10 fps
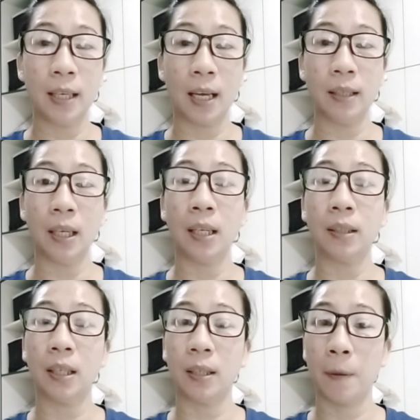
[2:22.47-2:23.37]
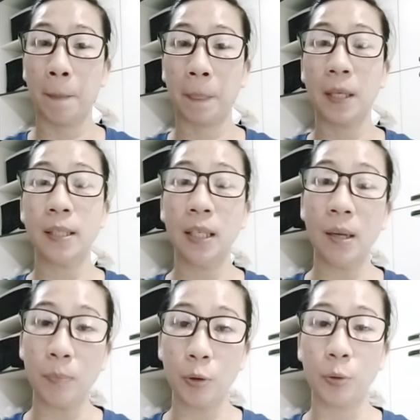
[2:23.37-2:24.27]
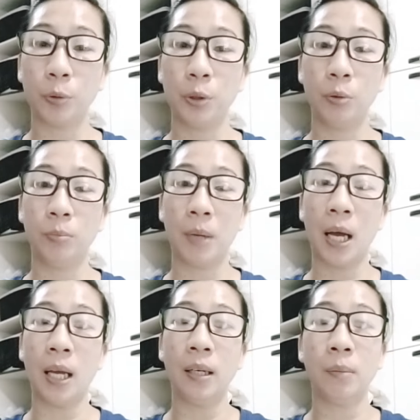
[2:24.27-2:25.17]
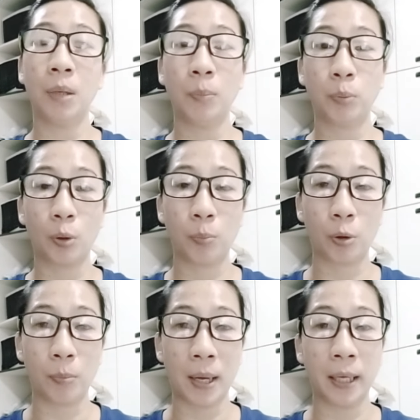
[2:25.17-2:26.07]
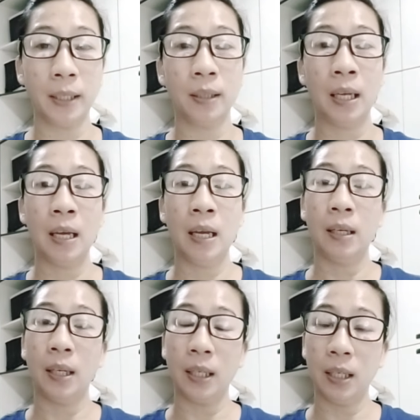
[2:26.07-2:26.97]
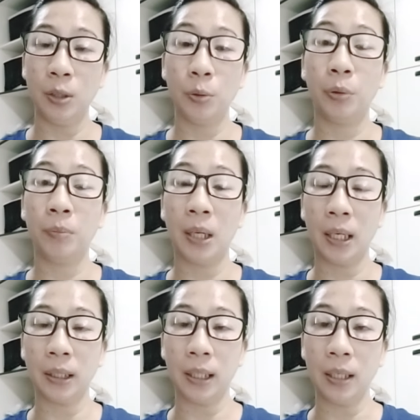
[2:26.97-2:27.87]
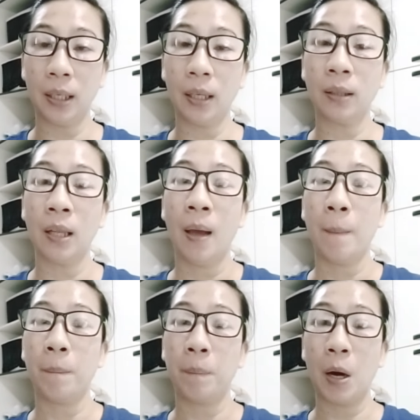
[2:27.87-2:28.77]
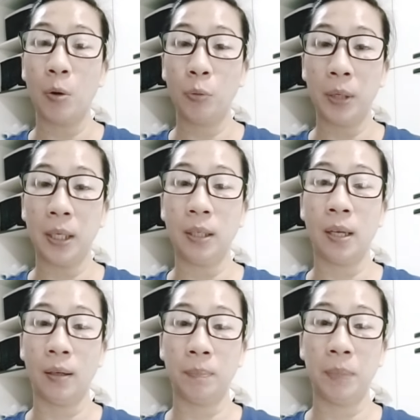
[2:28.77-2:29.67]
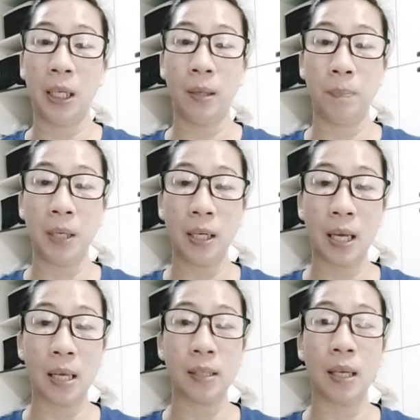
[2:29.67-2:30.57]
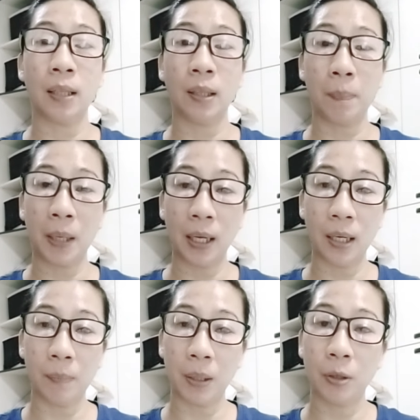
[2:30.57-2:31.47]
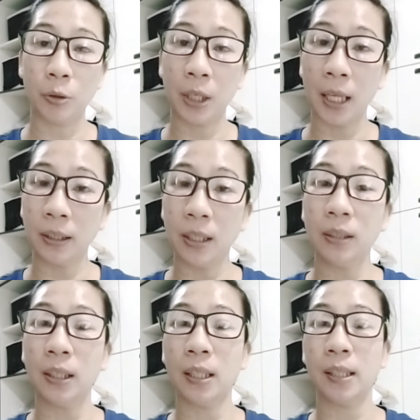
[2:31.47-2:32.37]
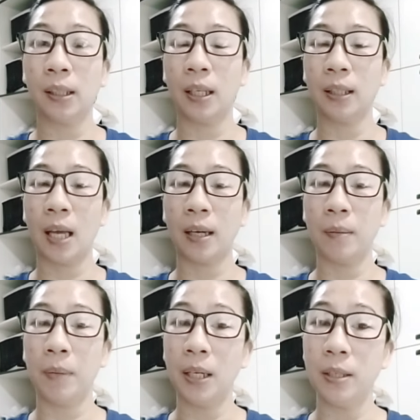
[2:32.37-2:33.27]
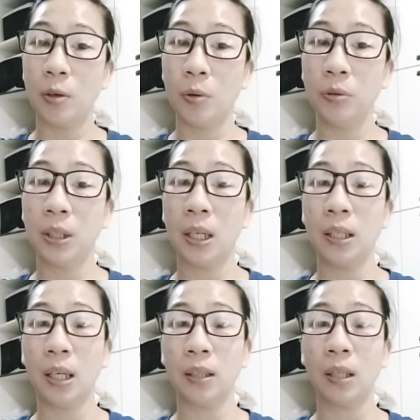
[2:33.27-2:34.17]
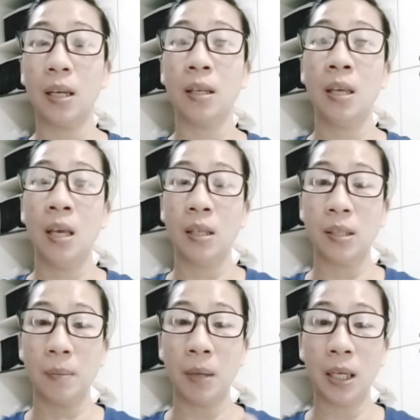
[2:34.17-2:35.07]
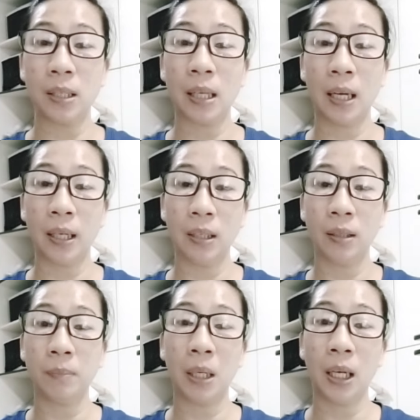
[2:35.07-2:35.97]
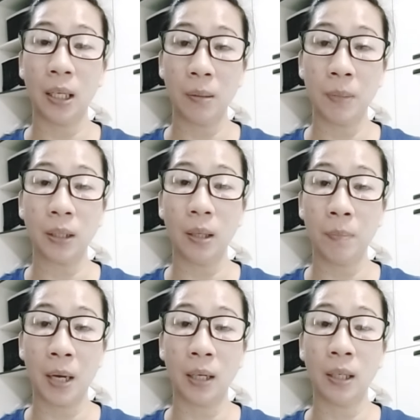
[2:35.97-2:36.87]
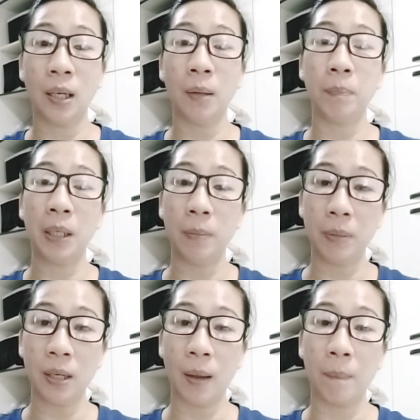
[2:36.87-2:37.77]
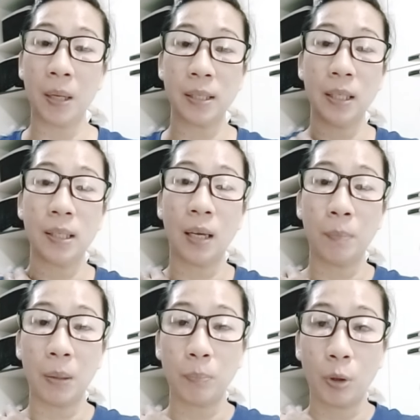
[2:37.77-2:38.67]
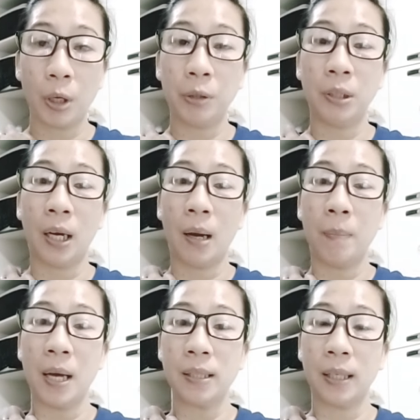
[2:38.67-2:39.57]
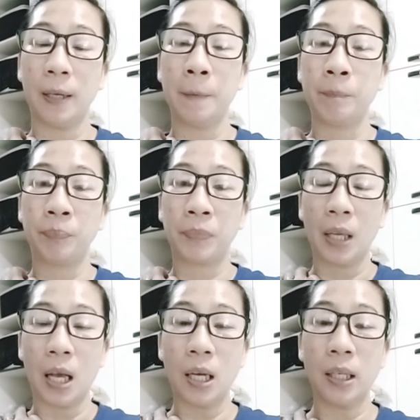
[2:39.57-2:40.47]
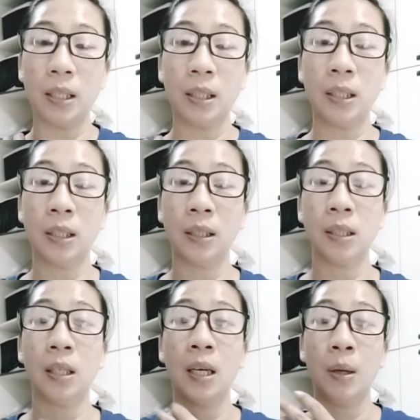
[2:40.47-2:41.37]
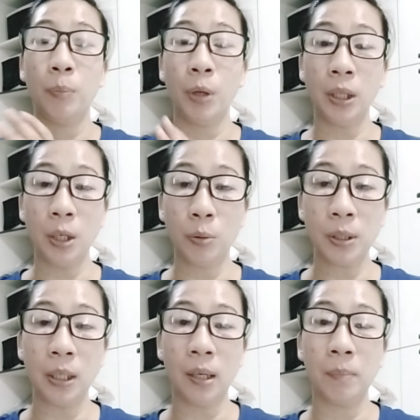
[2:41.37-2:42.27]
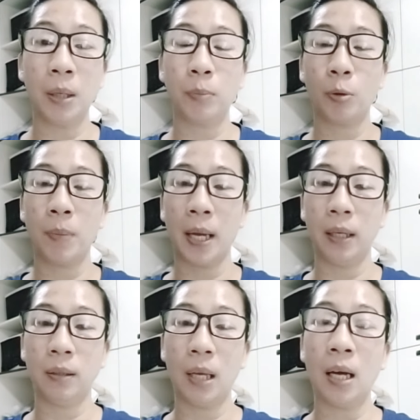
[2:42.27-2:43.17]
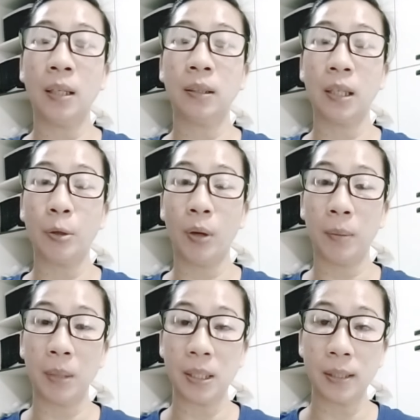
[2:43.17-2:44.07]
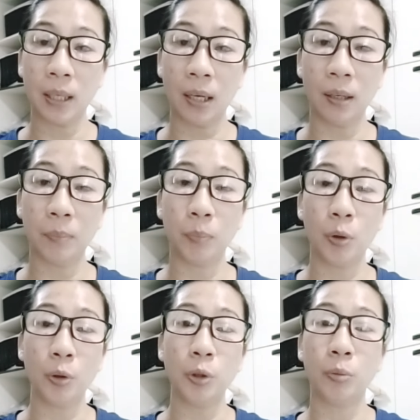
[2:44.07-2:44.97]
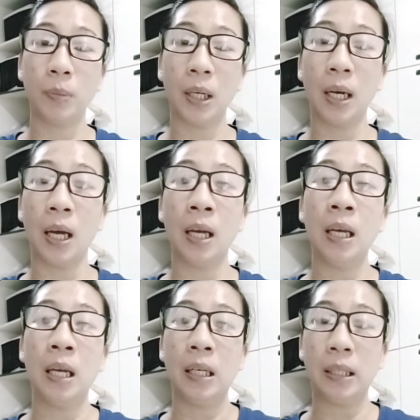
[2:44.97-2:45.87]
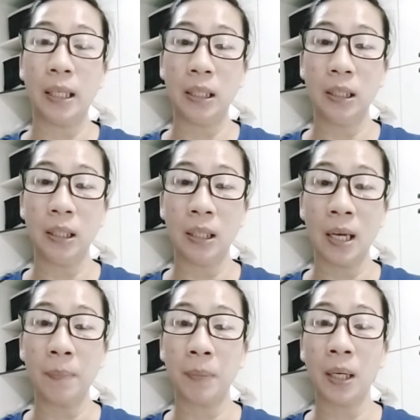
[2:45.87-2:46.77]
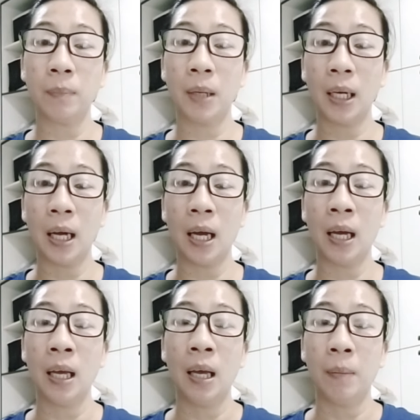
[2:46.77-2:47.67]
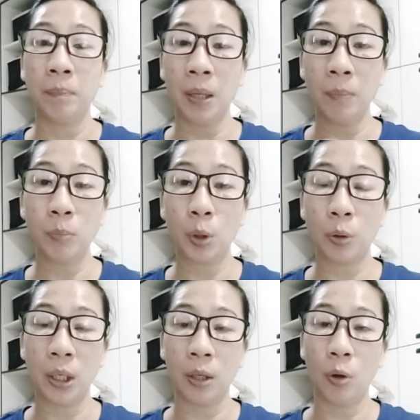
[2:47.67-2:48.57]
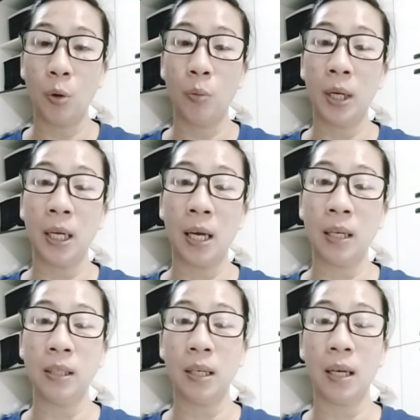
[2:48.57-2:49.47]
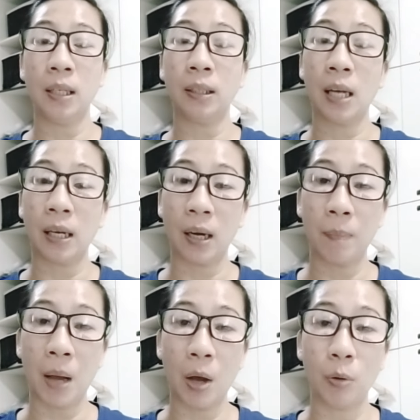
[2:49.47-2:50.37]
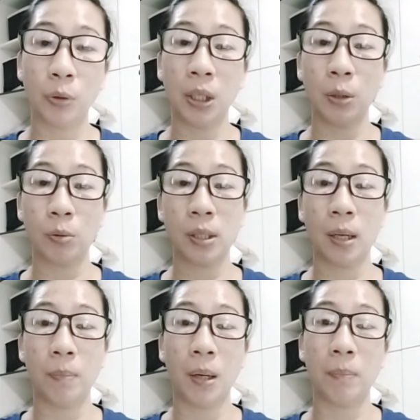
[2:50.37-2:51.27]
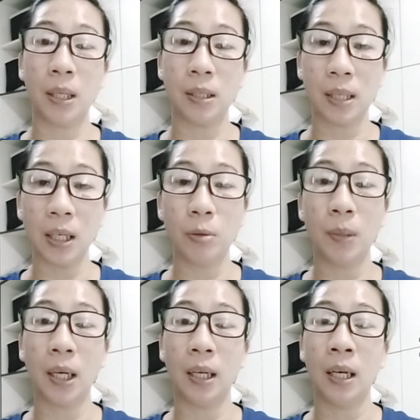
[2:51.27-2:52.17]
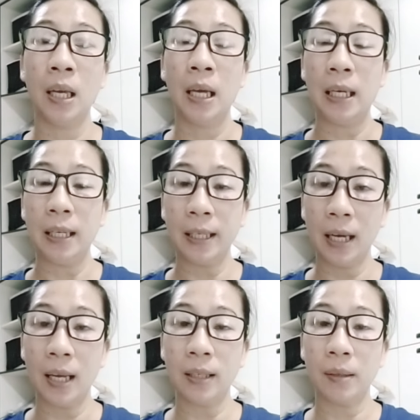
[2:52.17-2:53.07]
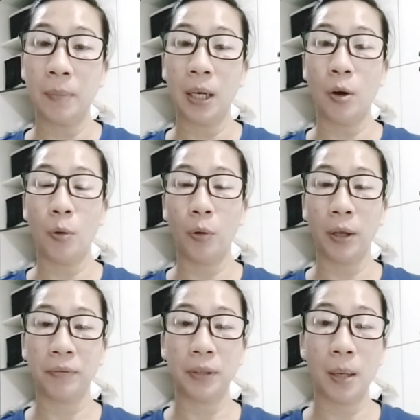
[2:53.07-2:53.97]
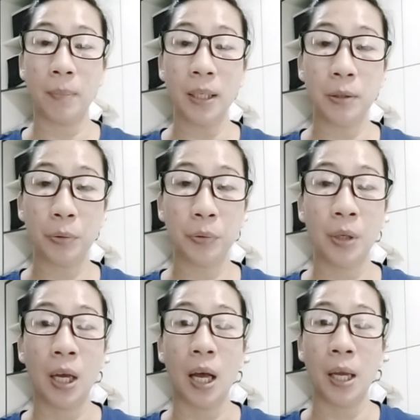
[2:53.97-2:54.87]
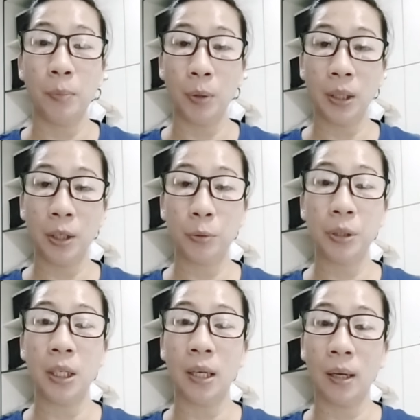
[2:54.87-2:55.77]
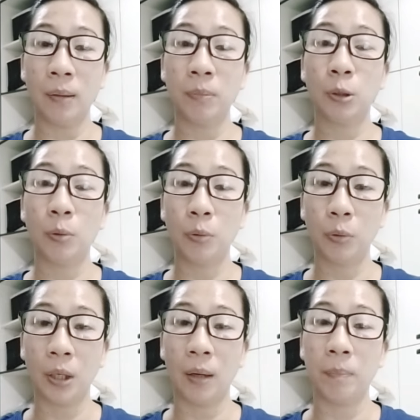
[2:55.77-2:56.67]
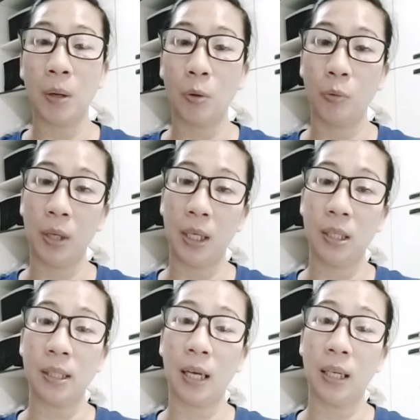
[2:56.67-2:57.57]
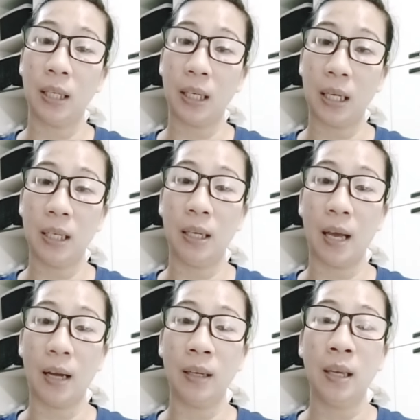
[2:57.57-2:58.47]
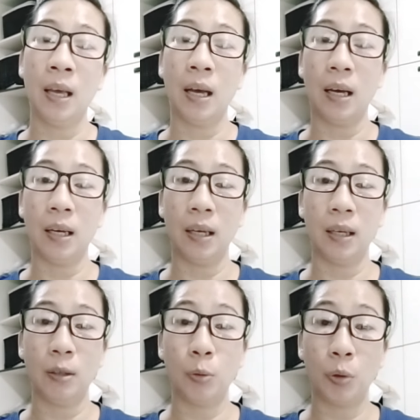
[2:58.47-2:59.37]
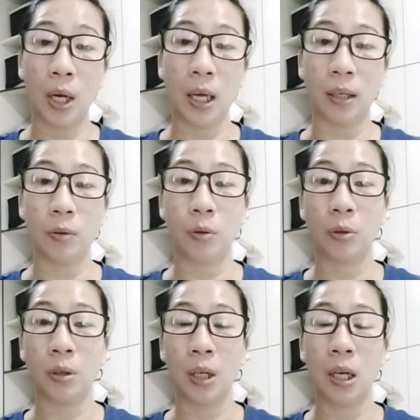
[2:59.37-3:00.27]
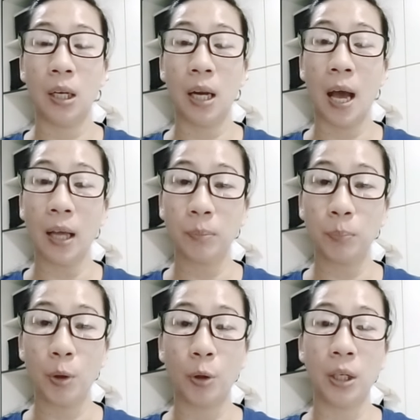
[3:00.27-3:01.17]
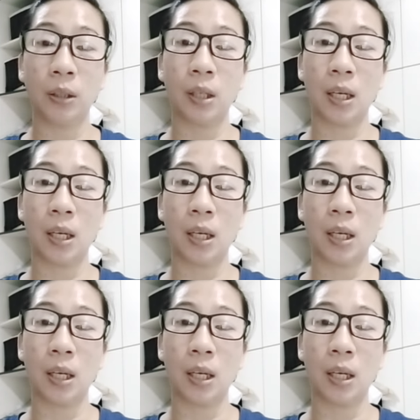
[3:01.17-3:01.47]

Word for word: Yan, at uh, sila po yung bahalang magpro-provide ng inyong mga ticket pauwi ng Pilipinas at napag-alaman ho natin kay Secretary Benyo yan at uh, sa mga sangay ng mga iba't ibang uh, Philippine Embassy saan man po kayo nakabase ay uh, pwede ho silang mag-provide. Ang requirements nga lang po yung mga nahihirapang mga miyembro ng OWA na nagtatrabaho dito sa ibang bansa, yung mga legal na mga OFW ay pwede ho nilang tulungang pauwiin sa kanilang uh, lugar or uh, lahat po ng